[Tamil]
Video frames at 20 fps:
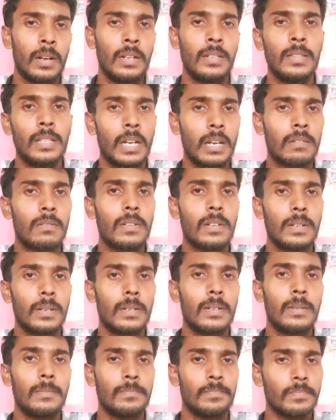இந்த அளவுக்கு
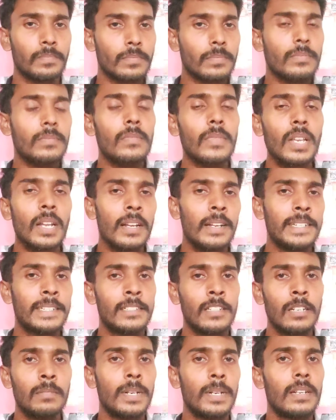
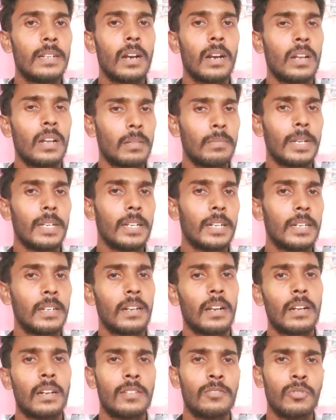எக்ஸ்சேஞ்ச் பண்ணிக்கலாம்னு அந்த மாதிரி
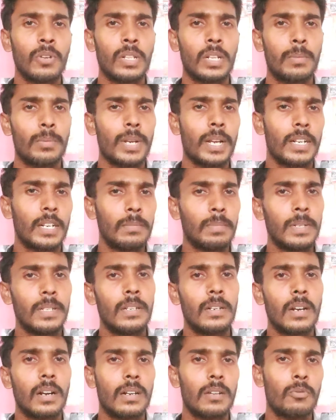கேட்டிருக்காங்க ஸோ அதுக்கப்புறம் என்ன
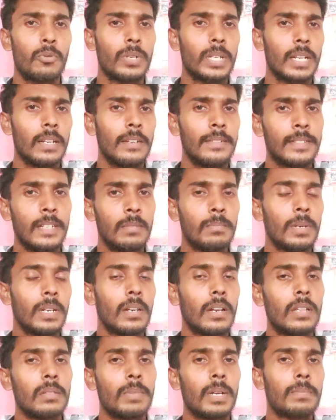பண்ணியிருக்காங்கன்னா ஓகே எக்ஸ்சேஞ்ச்
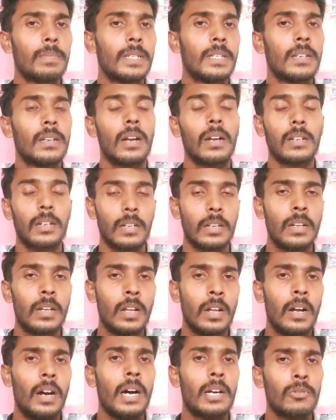பண்ணிக்கலாம் அந்த மாதிரி பண்ணியிருக்காங்க
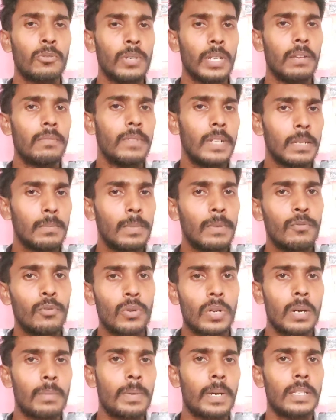அரௌண்ட் எ வீக்
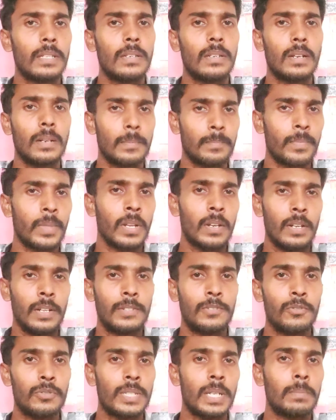பிஃபோராக பார்த்தீங்கன்னா
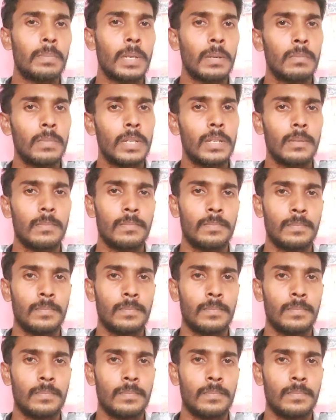ஸோ செப்டம்பர்